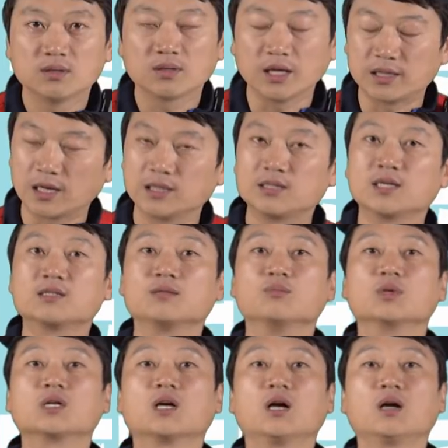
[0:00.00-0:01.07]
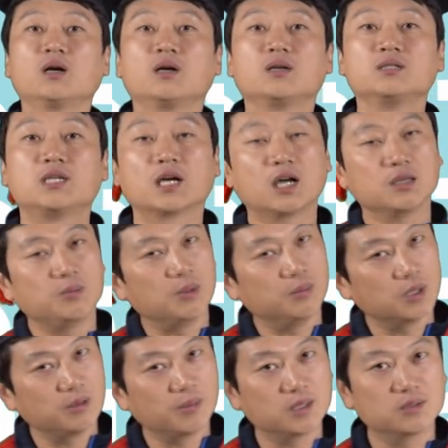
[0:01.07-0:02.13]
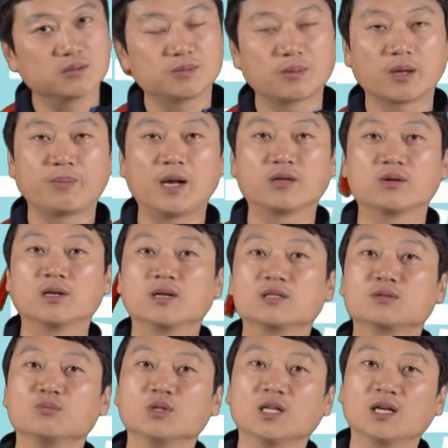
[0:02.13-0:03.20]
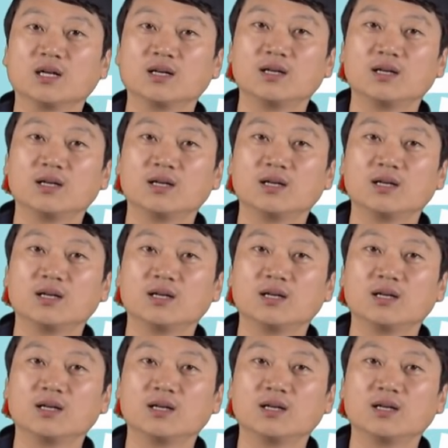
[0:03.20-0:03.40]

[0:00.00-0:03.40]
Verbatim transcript: 대단하지 않습니까? 제가 이 비밀을 만들, 발견해냈습니다.